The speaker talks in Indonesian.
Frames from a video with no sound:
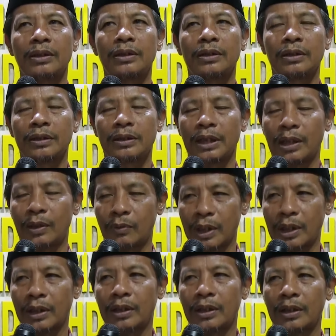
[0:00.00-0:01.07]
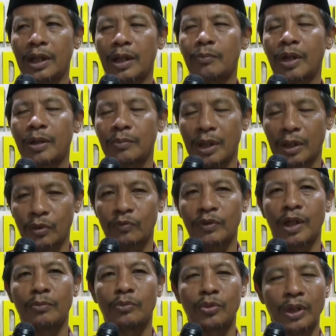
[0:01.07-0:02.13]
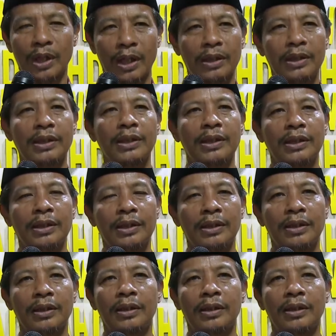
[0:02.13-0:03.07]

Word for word: eh, dakwah amar ma'ruf nahi mungkar di